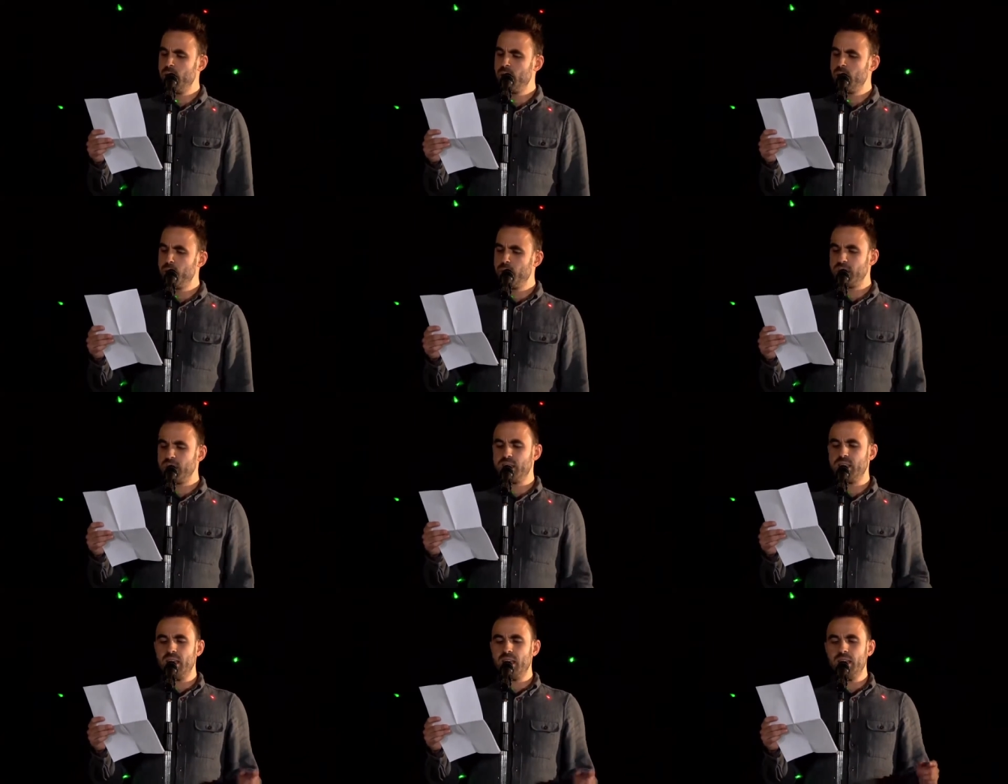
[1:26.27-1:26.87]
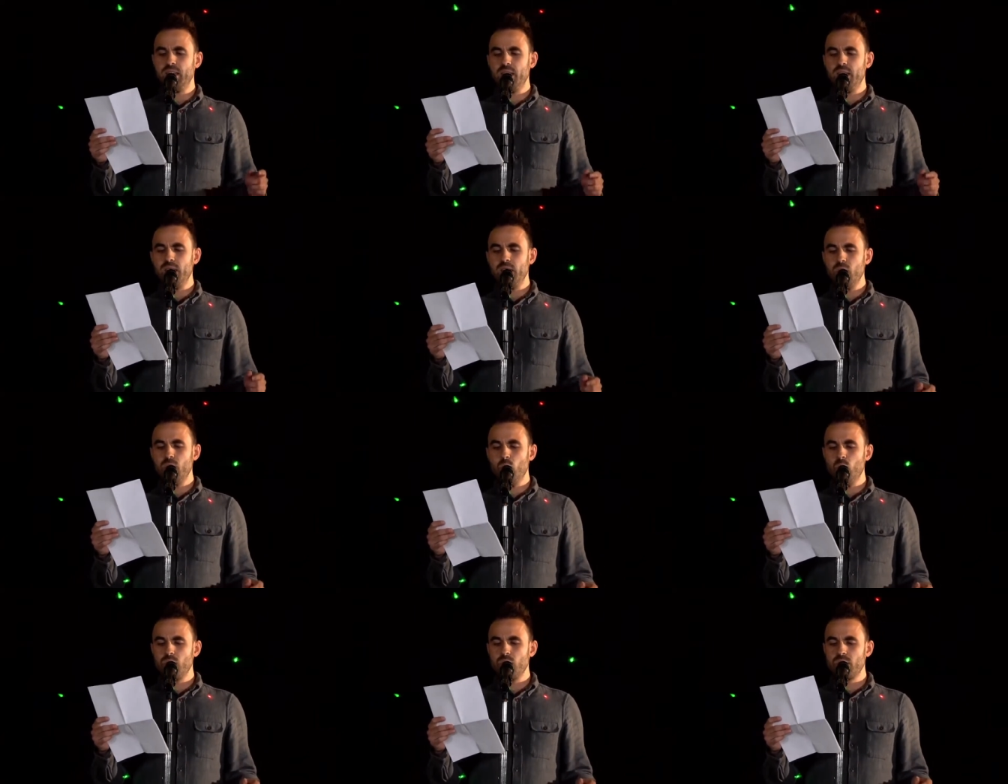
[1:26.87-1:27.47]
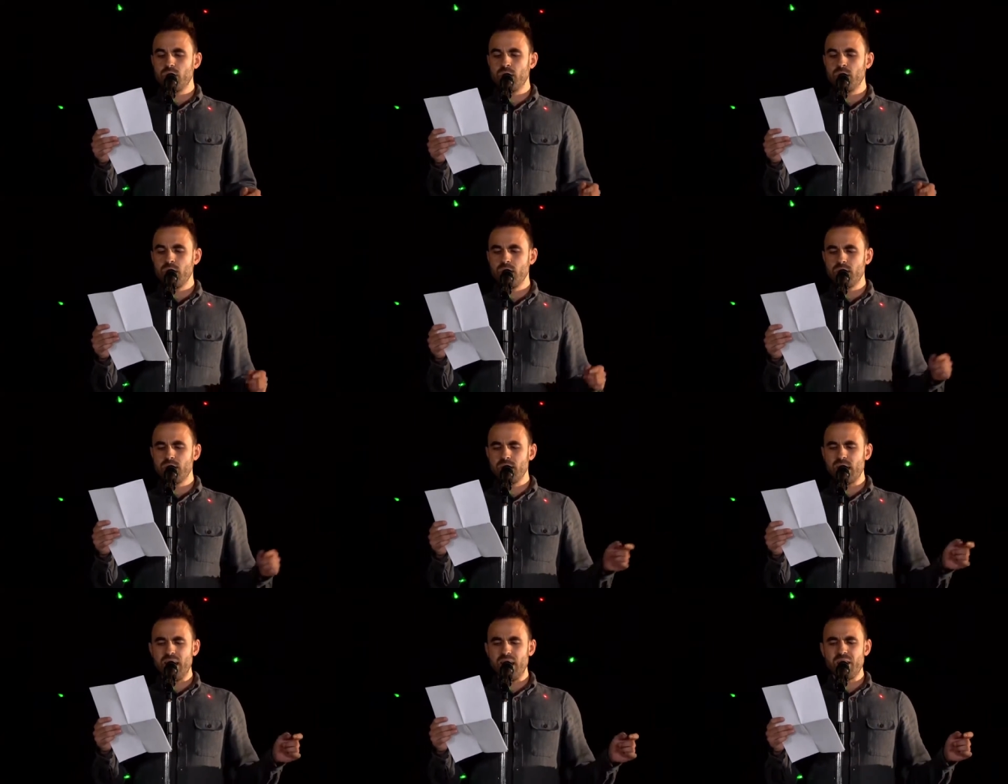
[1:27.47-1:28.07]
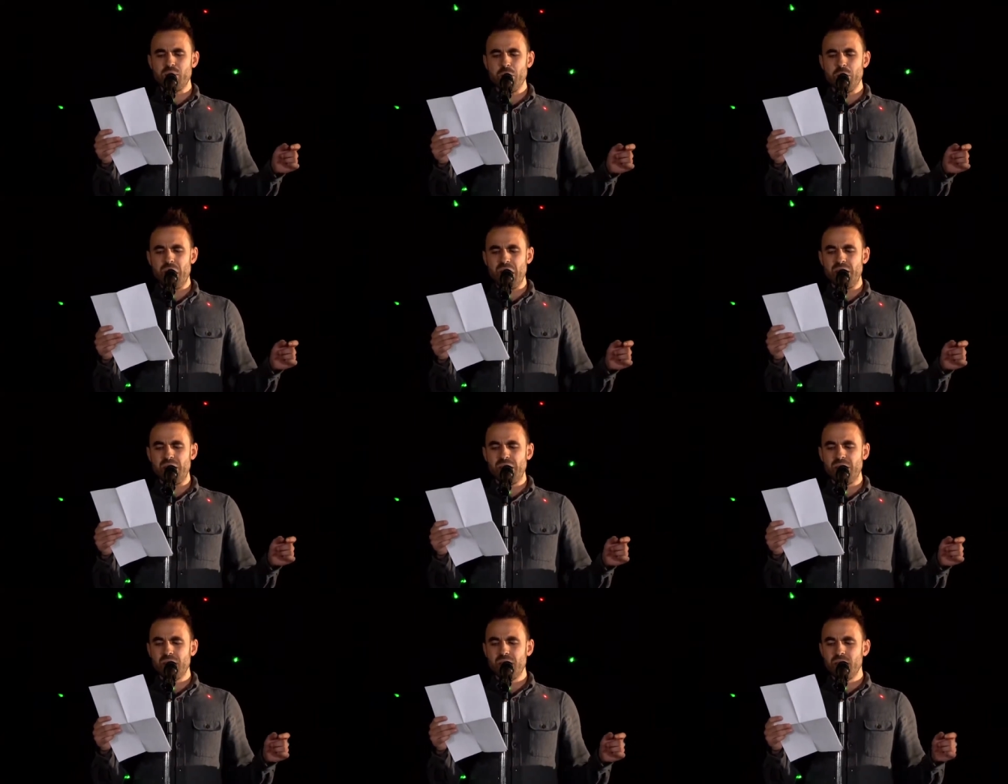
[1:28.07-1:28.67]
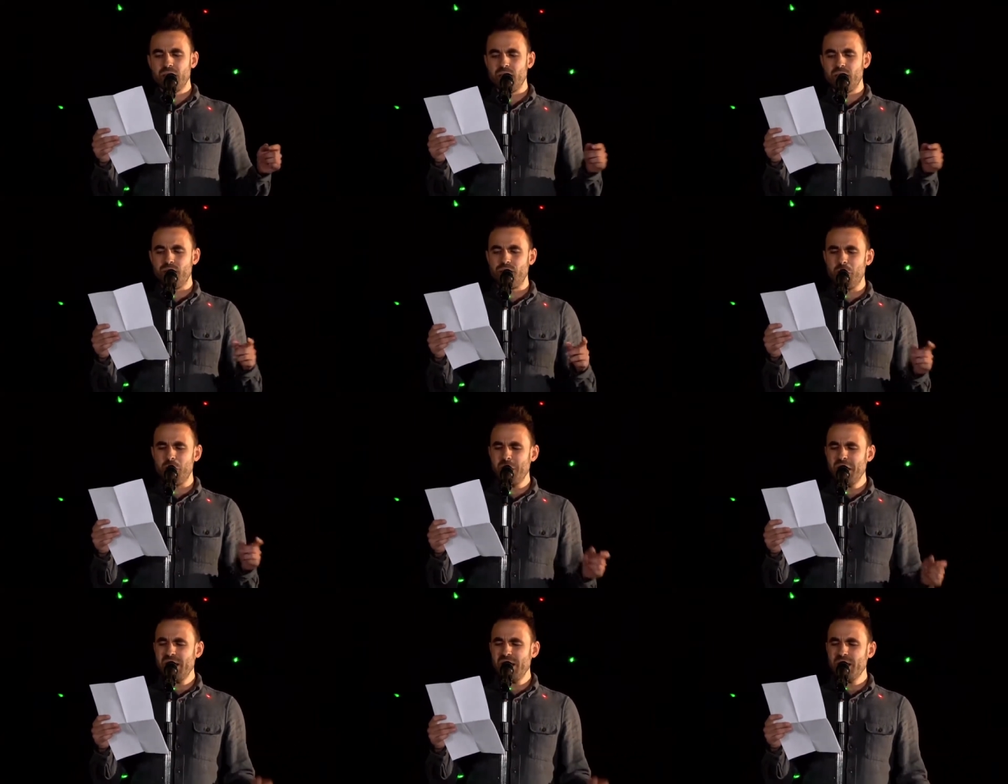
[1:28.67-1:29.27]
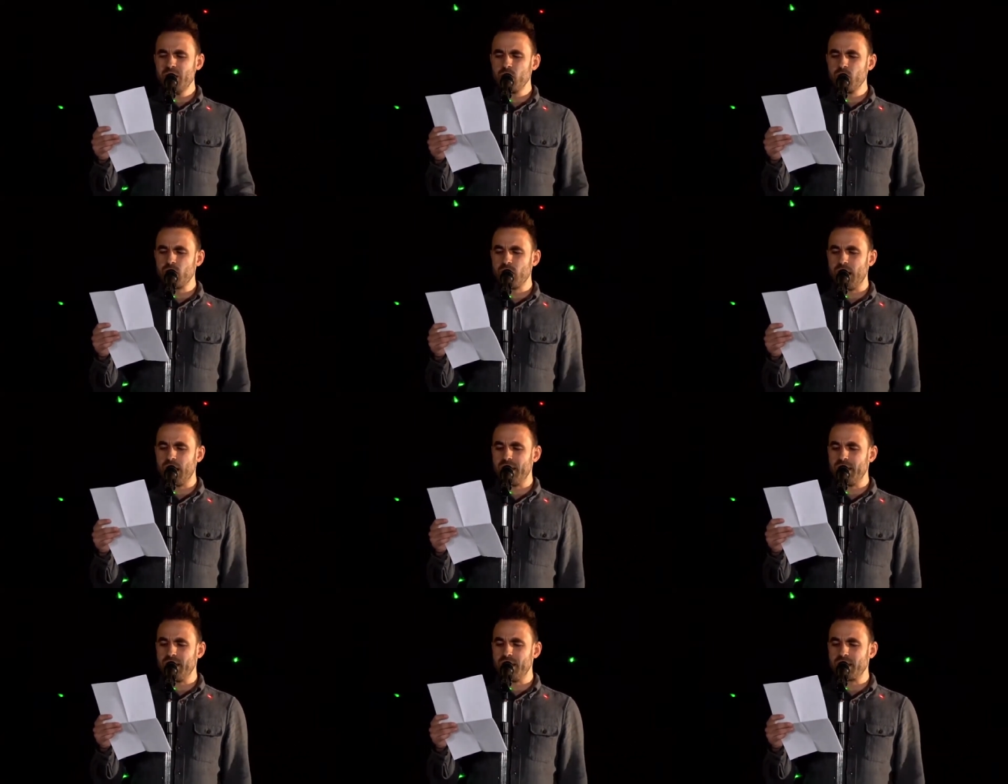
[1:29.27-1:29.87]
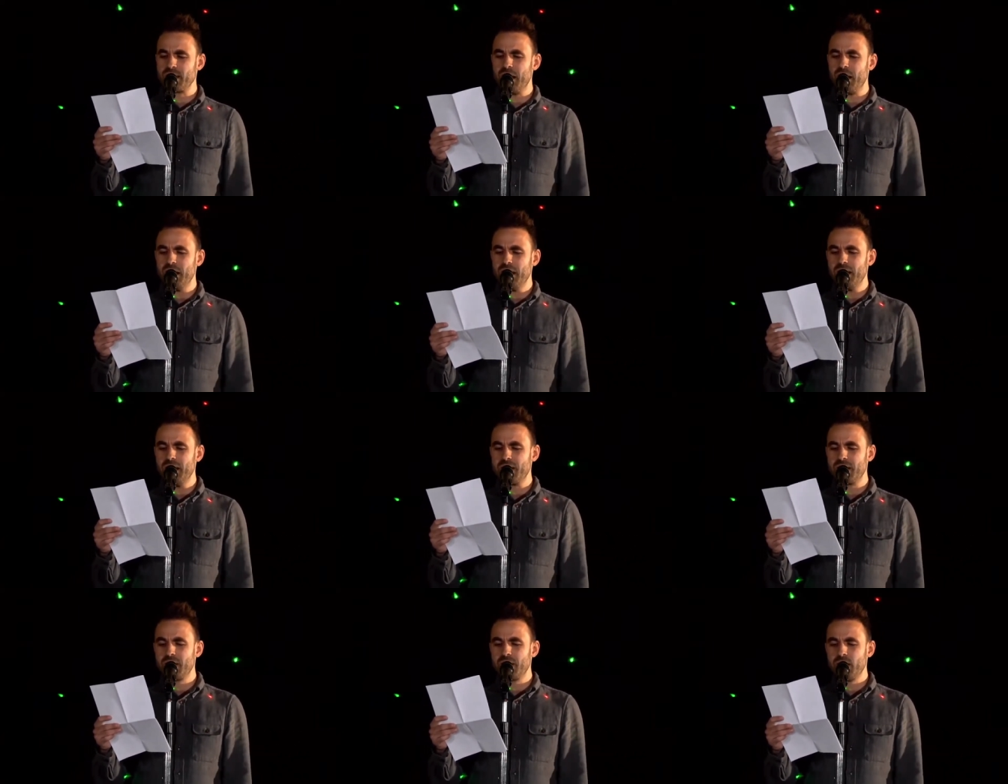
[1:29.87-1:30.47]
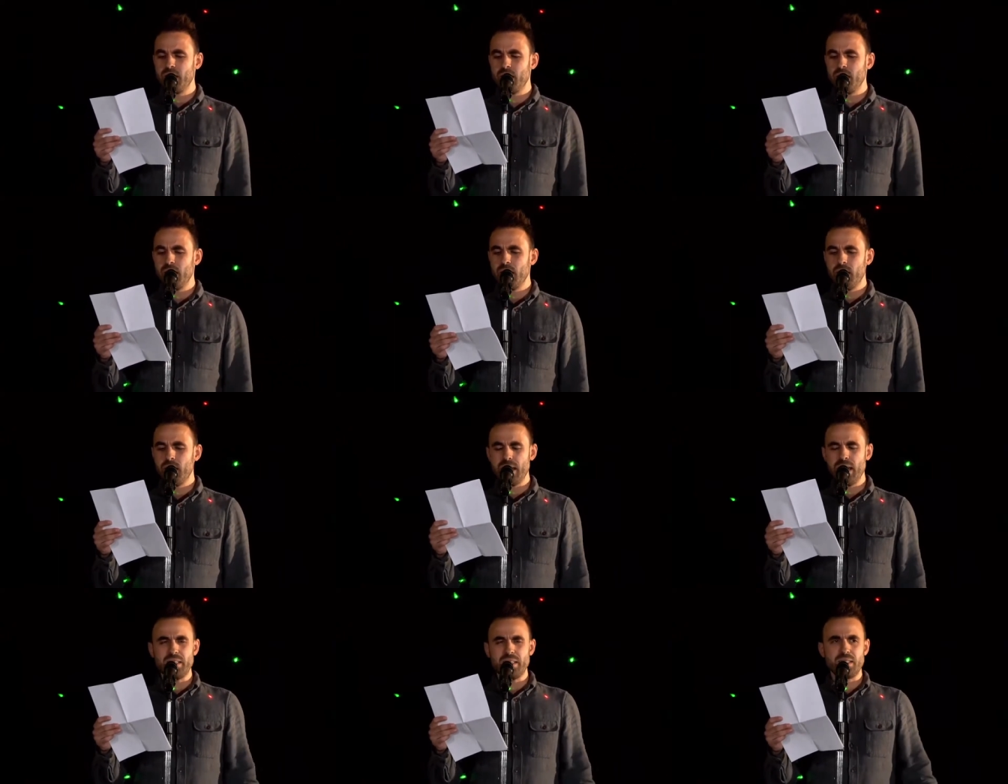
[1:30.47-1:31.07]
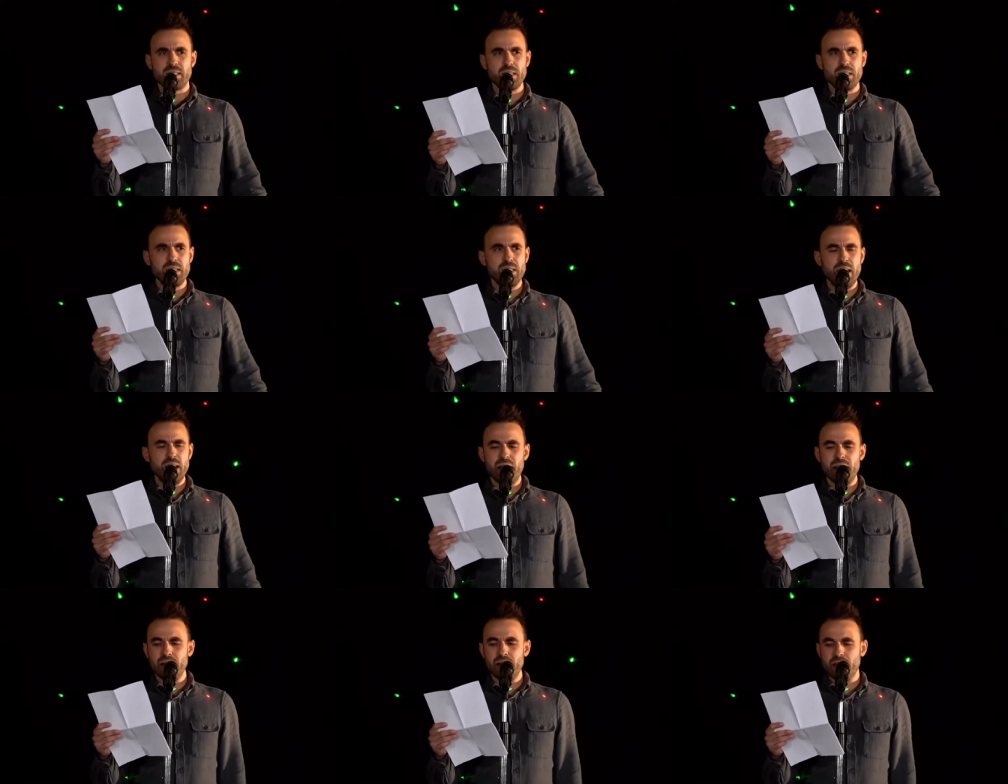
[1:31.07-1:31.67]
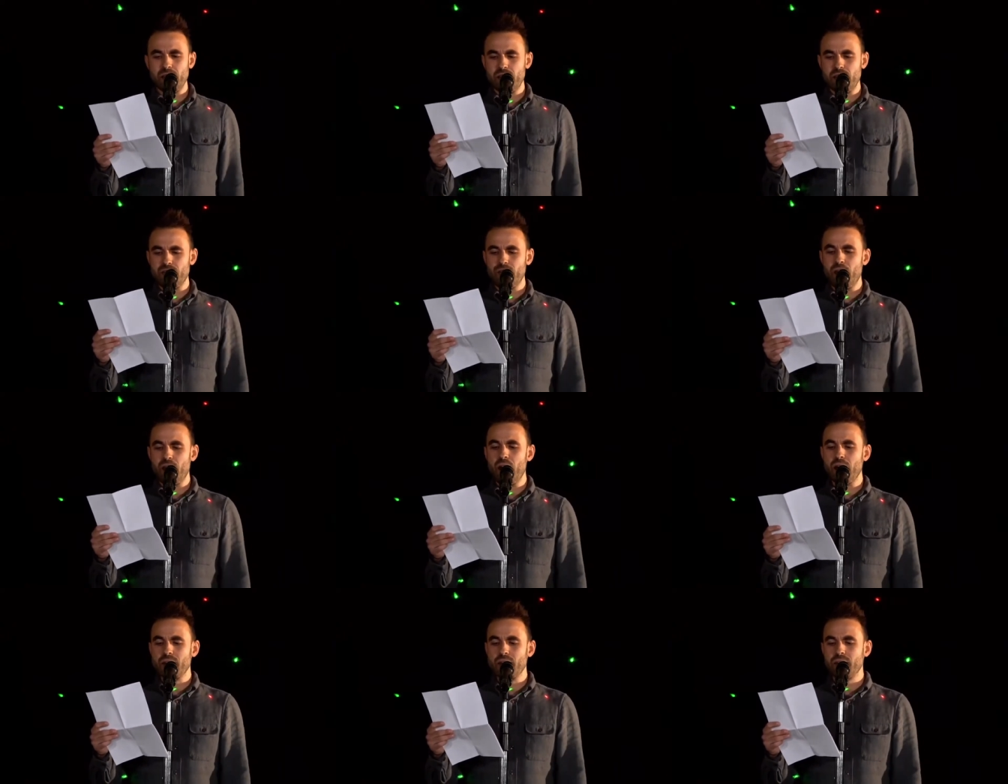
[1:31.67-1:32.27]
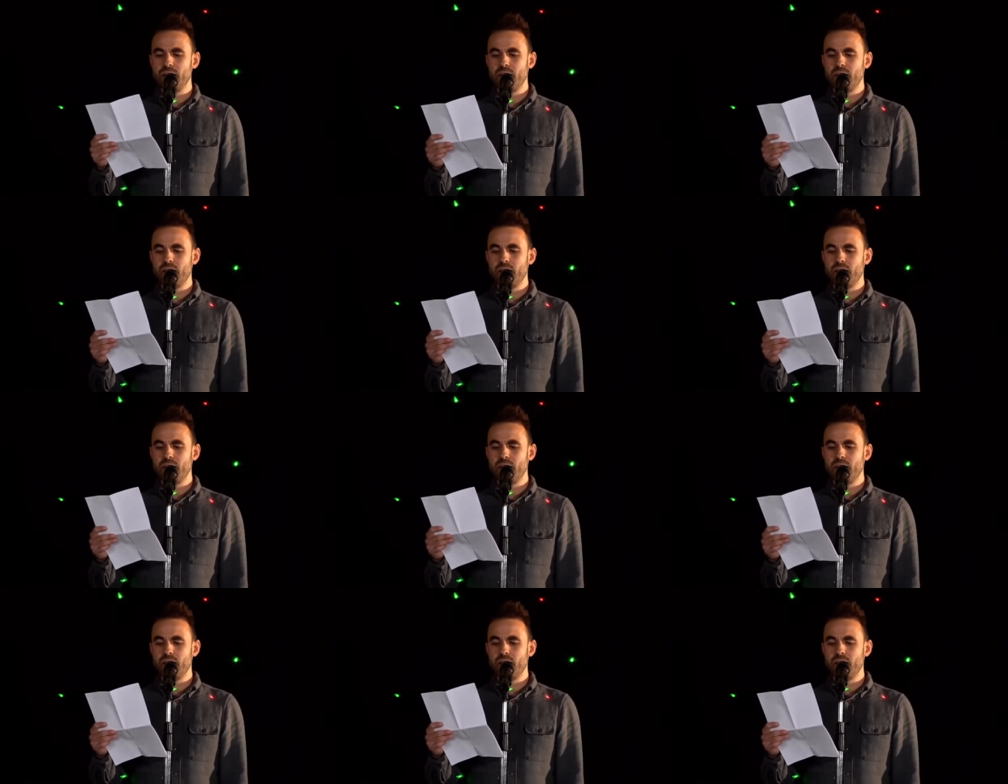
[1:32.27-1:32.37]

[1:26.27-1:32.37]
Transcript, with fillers: Patienten in Not, Zeitmangel, der Familienstreit eskaliert. Jetzt sind die anderen gefragt.